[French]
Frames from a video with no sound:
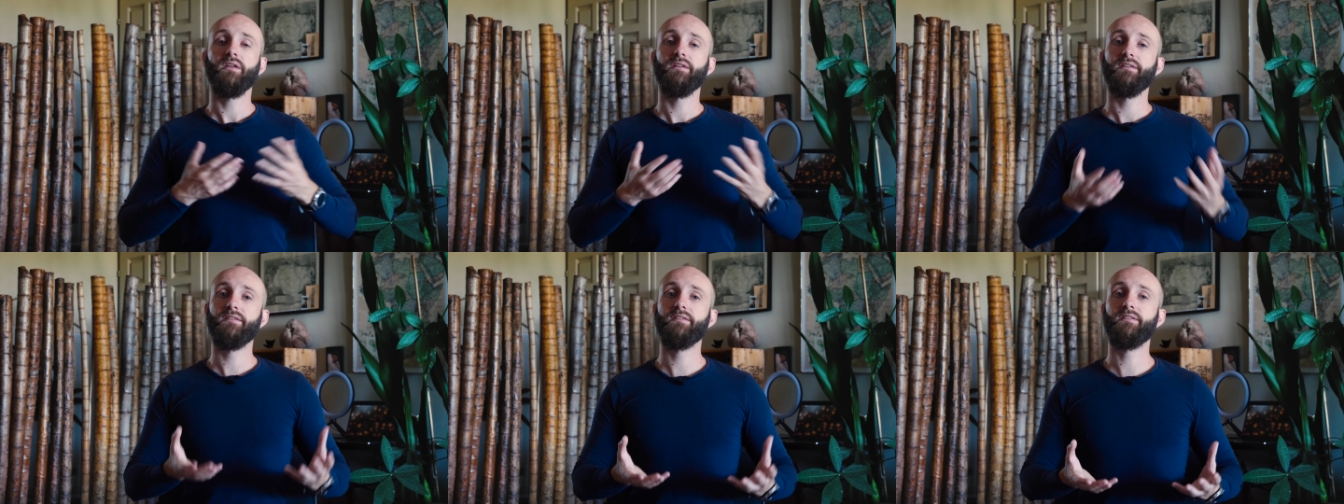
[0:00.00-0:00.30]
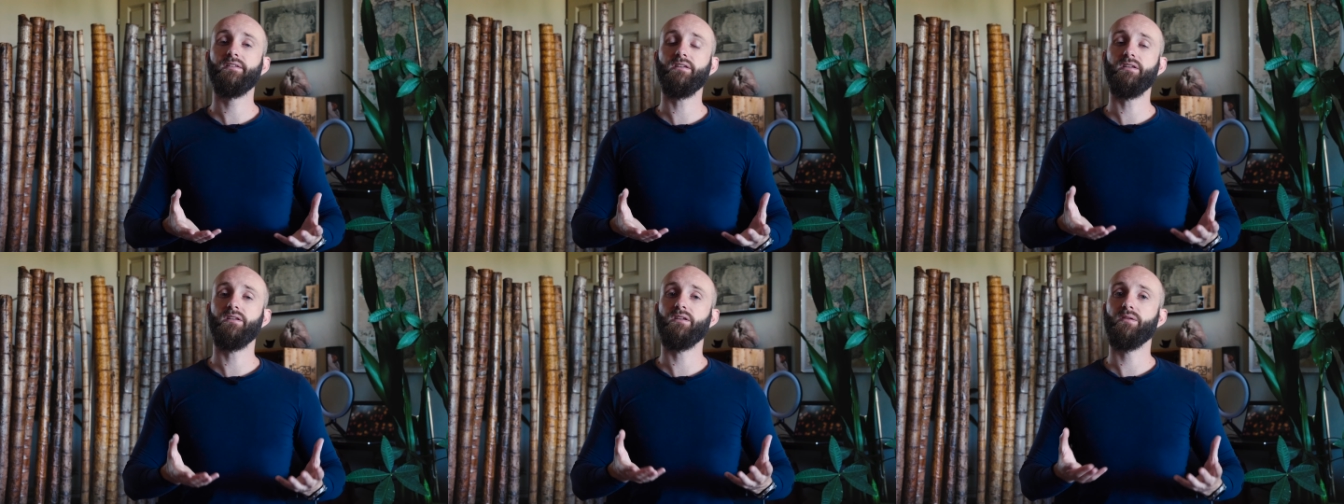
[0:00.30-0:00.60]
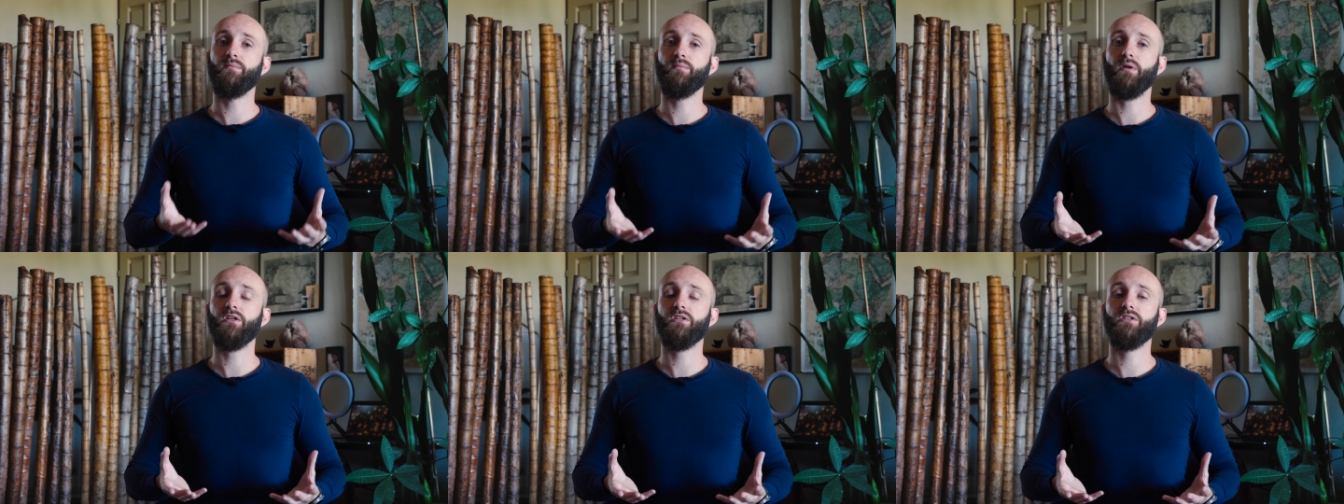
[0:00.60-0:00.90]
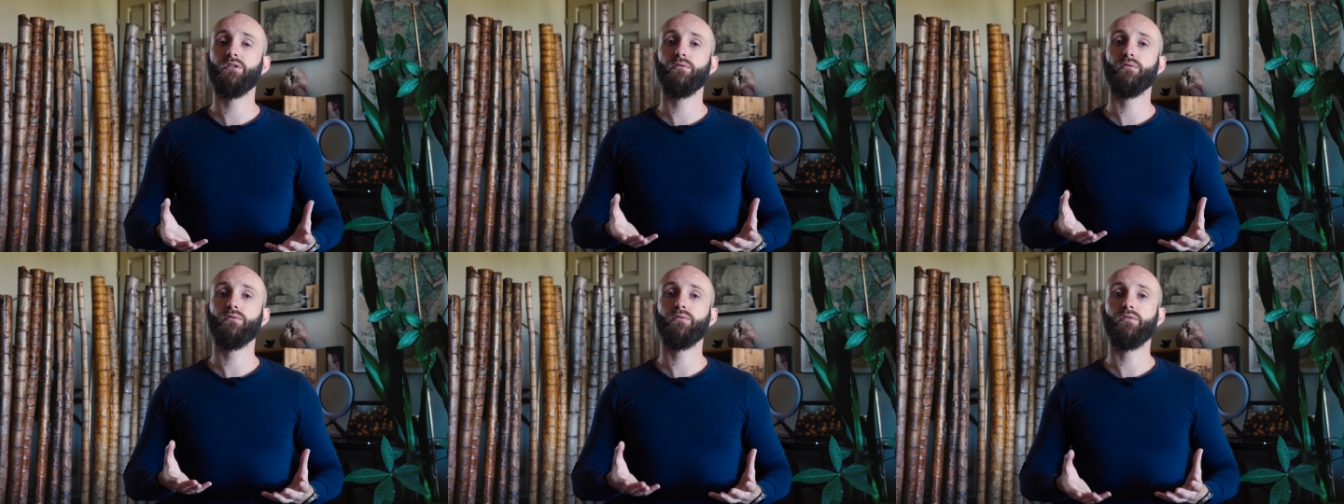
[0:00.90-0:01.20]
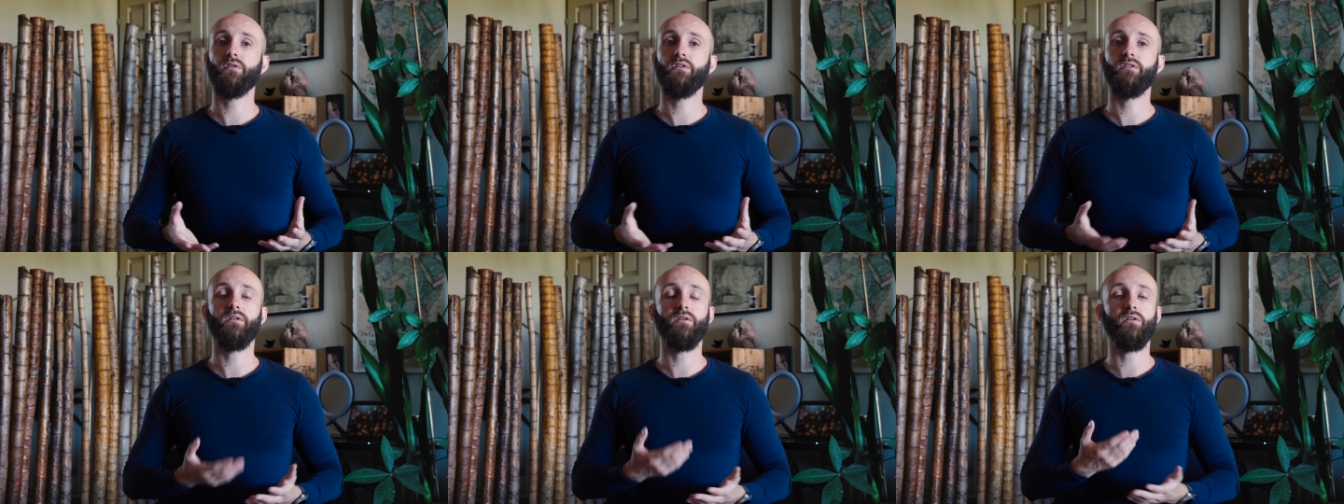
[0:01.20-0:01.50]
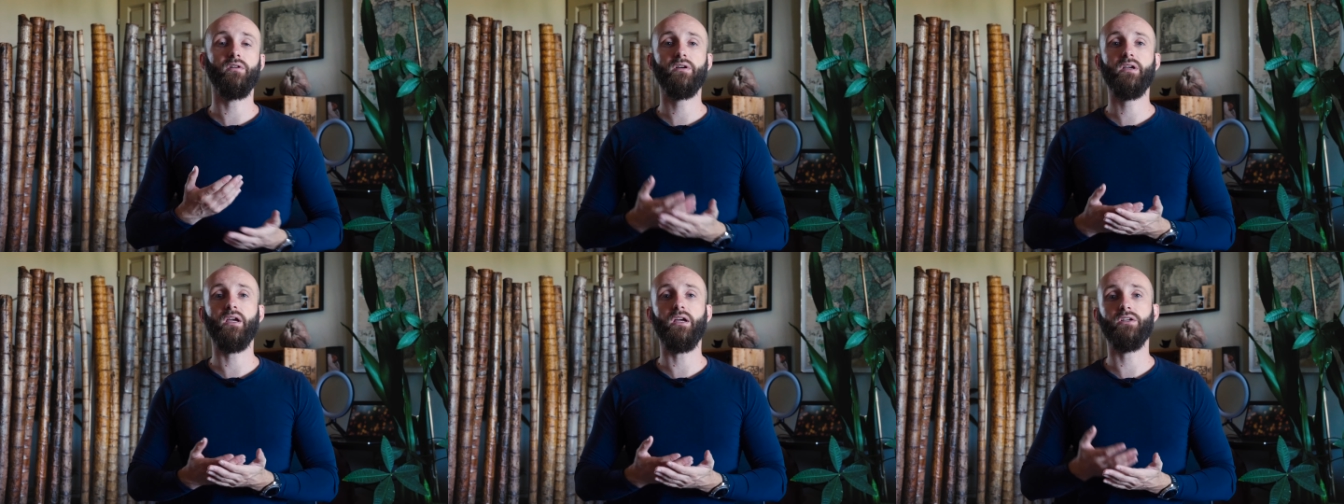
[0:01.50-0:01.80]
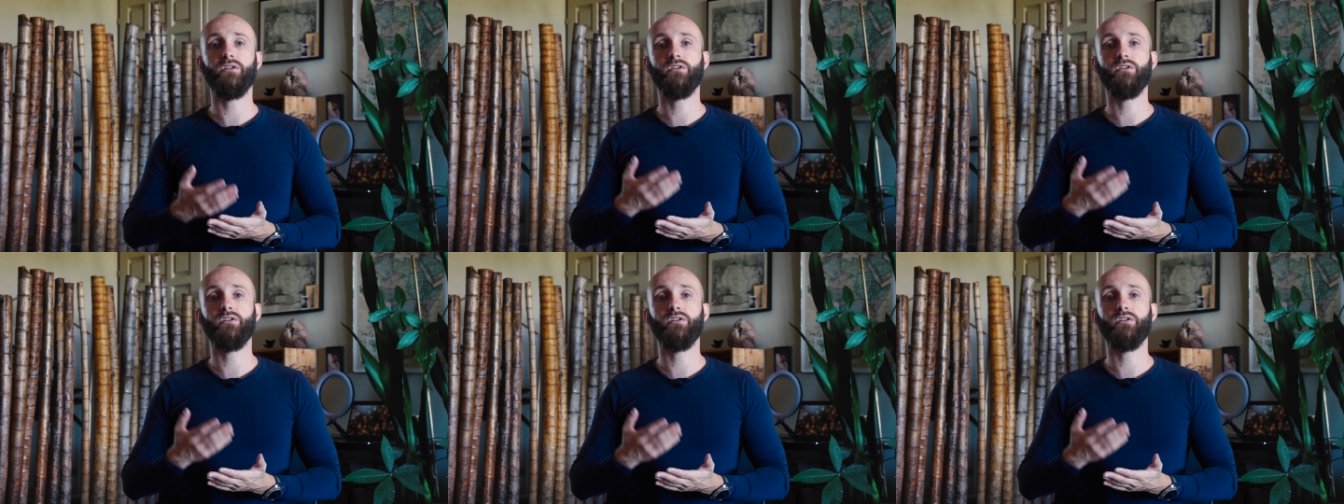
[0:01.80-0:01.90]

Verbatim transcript: Si, imaginons, tu te dis « ok,